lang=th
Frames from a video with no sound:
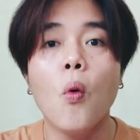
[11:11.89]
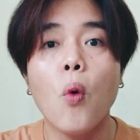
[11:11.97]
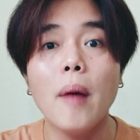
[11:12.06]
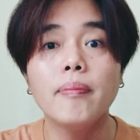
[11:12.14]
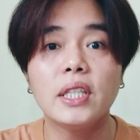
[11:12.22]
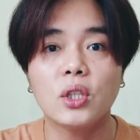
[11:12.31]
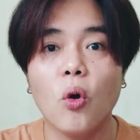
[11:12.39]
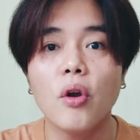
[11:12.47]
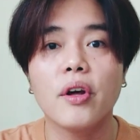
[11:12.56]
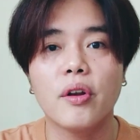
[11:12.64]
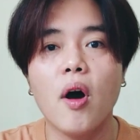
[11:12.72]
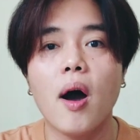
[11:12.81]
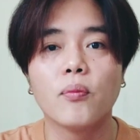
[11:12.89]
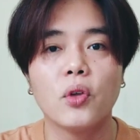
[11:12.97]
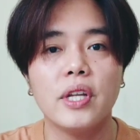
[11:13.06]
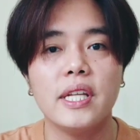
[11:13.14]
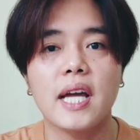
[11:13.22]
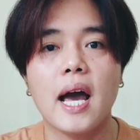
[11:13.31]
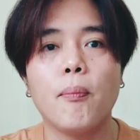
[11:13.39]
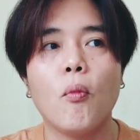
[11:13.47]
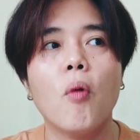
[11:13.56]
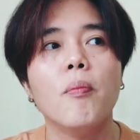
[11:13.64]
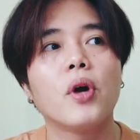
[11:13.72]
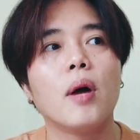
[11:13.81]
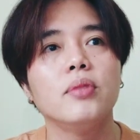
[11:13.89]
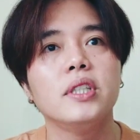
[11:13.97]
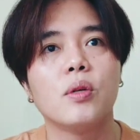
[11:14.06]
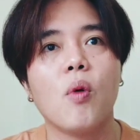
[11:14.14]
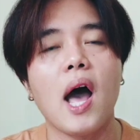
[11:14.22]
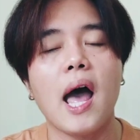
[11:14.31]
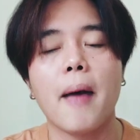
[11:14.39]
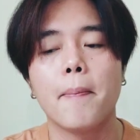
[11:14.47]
ความติดทนของน้ำหอมตัวนี้นะครับผมมีความรู้สึกว่า